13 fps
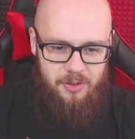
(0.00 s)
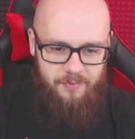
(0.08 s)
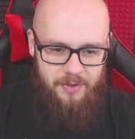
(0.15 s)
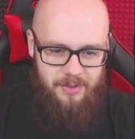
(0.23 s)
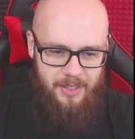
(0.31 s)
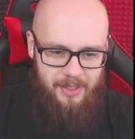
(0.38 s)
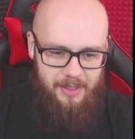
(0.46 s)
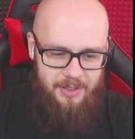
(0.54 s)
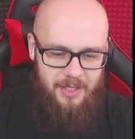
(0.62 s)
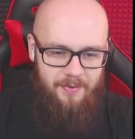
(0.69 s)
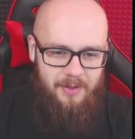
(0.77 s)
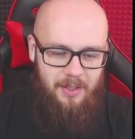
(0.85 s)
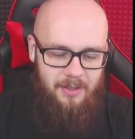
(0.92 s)
w nie zagrać,
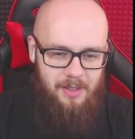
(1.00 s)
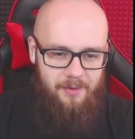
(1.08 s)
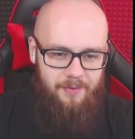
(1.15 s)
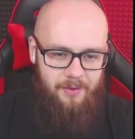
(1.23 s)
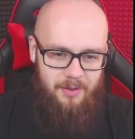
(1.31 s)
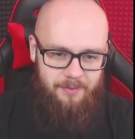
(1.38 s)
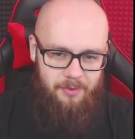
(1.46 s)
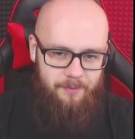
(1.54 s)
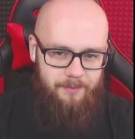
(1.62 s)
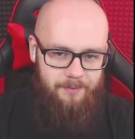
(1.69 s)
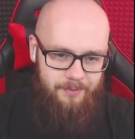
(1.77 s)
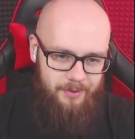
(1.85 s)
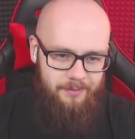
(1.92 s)
nawet na telefonie bym,
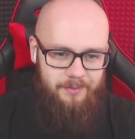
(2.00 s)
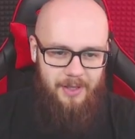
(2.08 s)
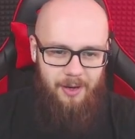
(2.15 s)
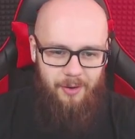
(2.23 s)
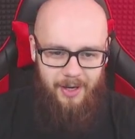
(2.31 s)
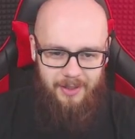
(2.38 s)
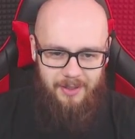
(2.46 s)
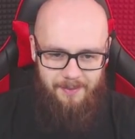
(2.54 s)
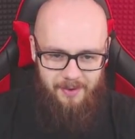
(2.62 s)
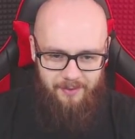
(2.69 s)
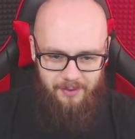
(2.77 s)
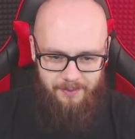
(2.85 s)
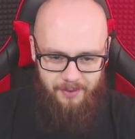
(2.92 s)
bym dał radę
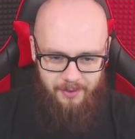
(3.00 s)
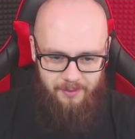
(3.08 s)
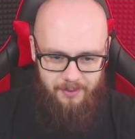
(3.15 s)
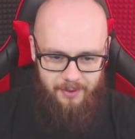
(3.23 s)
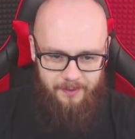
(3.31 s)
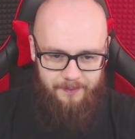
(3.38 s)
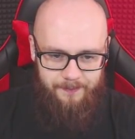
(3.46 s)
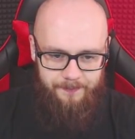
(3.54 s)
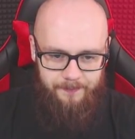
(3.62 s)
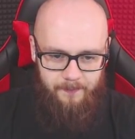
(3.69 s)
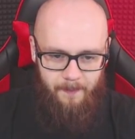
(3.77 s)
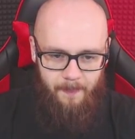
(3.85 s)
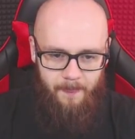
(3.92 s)
prawdopodobnie.
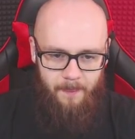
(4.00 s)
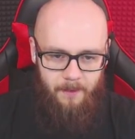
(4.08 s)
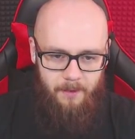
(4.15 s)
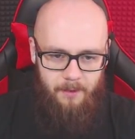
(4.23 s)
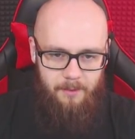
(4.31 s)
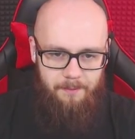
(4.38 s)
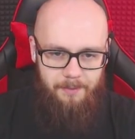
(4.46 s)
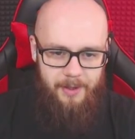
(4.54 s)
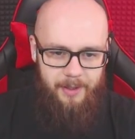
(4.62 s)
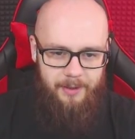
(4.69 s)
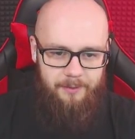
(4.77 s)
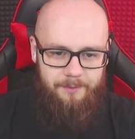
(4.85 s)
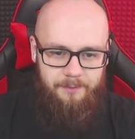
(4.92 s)

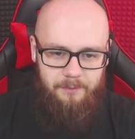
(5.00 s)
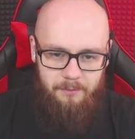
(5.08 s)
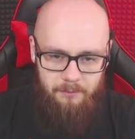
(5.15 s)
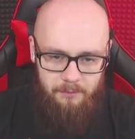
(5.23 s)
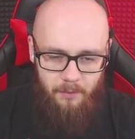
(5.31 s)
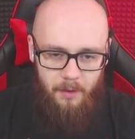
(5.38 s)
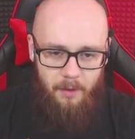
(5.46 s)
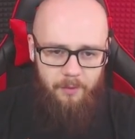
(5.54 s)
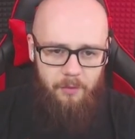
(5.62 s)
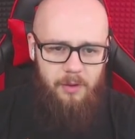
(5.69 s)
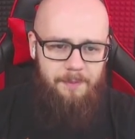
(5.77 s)
Pyk. W ogóle